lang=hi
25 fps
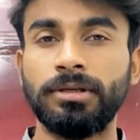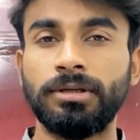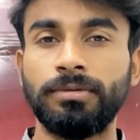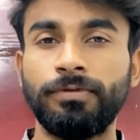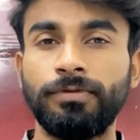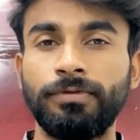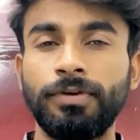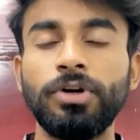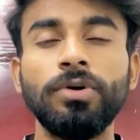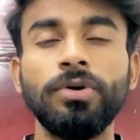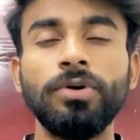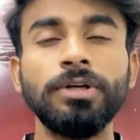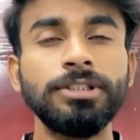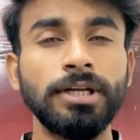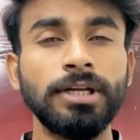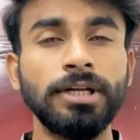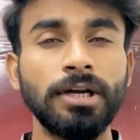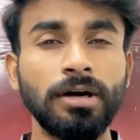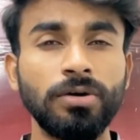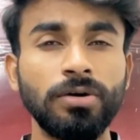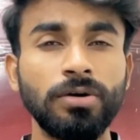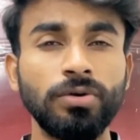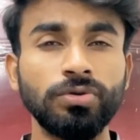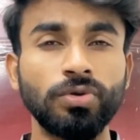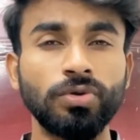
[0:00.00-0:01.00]
वीडियो अच्छा
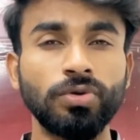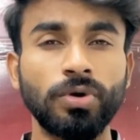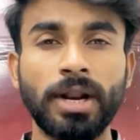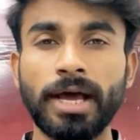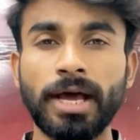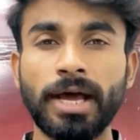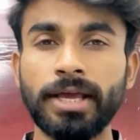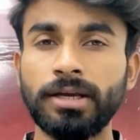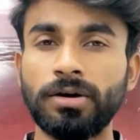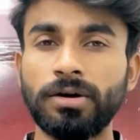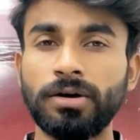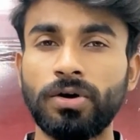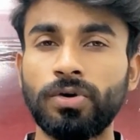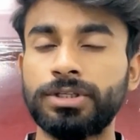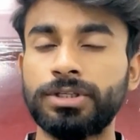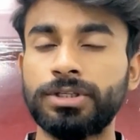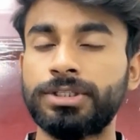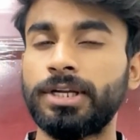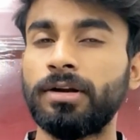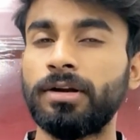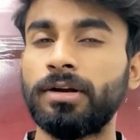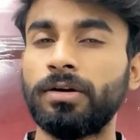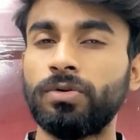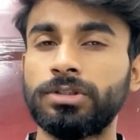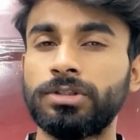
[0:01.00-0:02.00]
लगा हो तो लाइक और
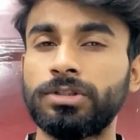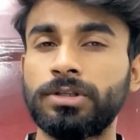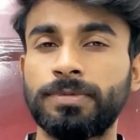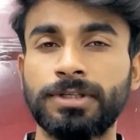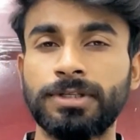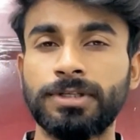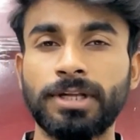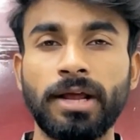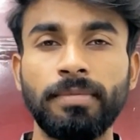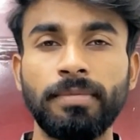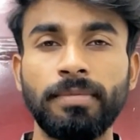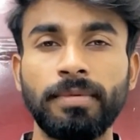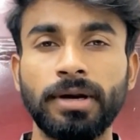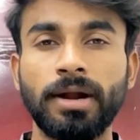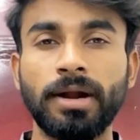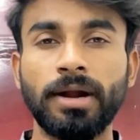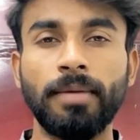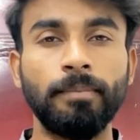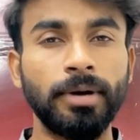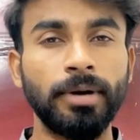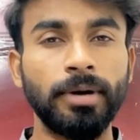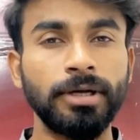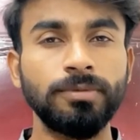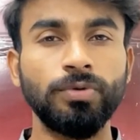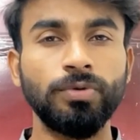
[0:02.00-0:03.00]
चैनल को सब्सक्राइब करना
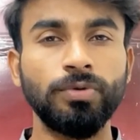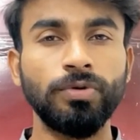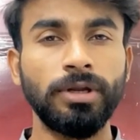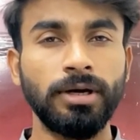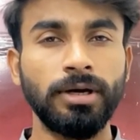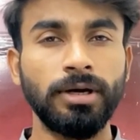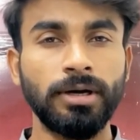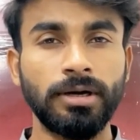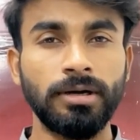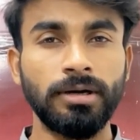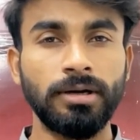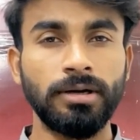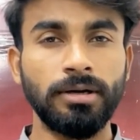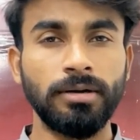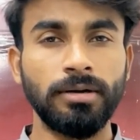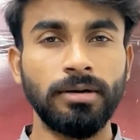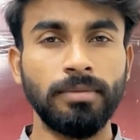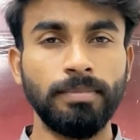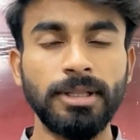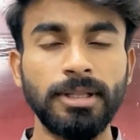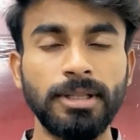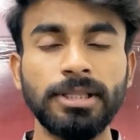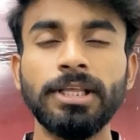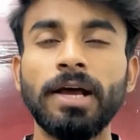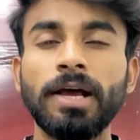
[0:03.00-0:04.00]
मत भूलिएगा
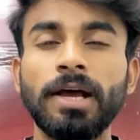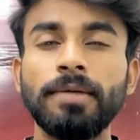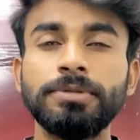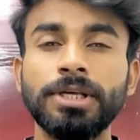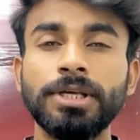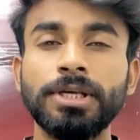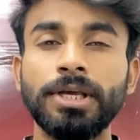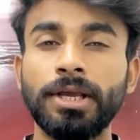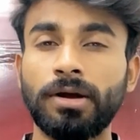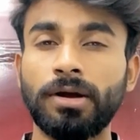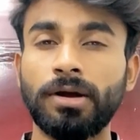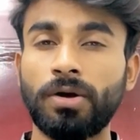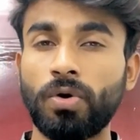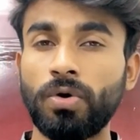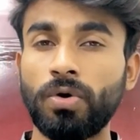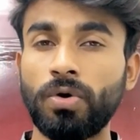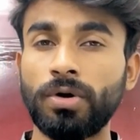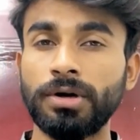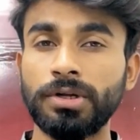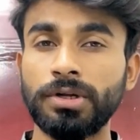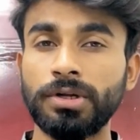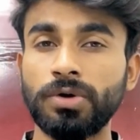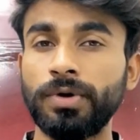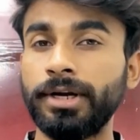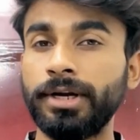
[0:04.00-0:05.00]
मिलते हैं आपसे एक
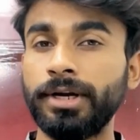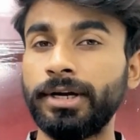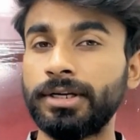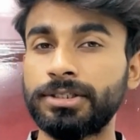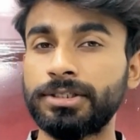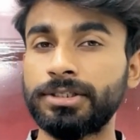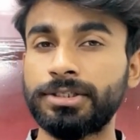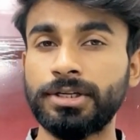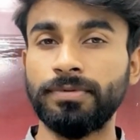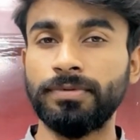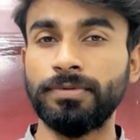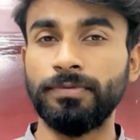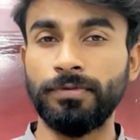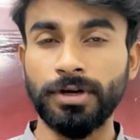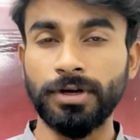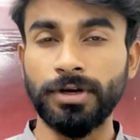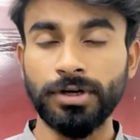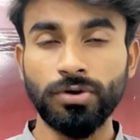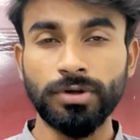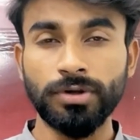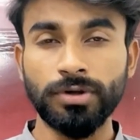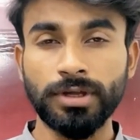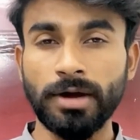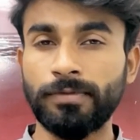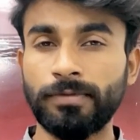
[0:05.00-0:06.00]
और न्यू इंटरेस्टिंग
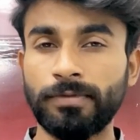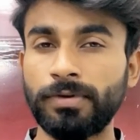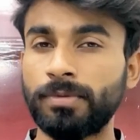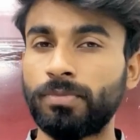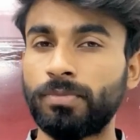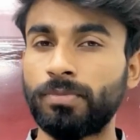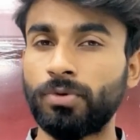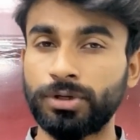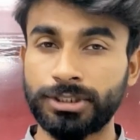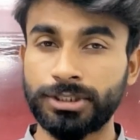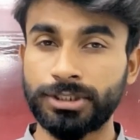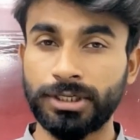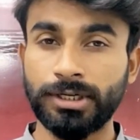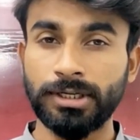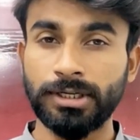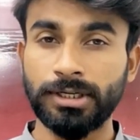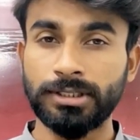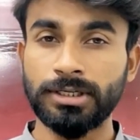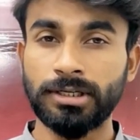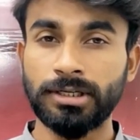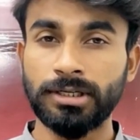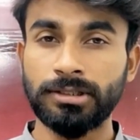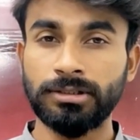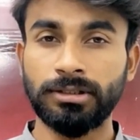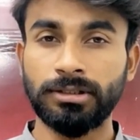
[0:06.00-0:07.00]
वीडियो या फिर प्रोजेक्ट के
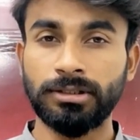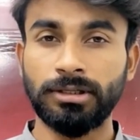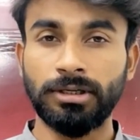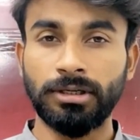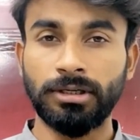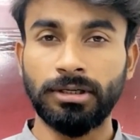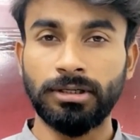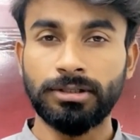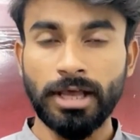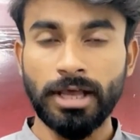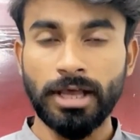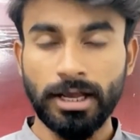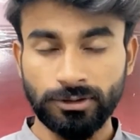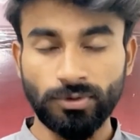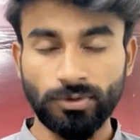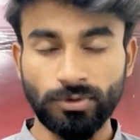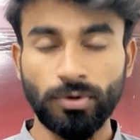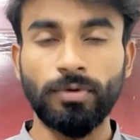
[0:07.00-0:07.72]
साथ थैंक्स फॉर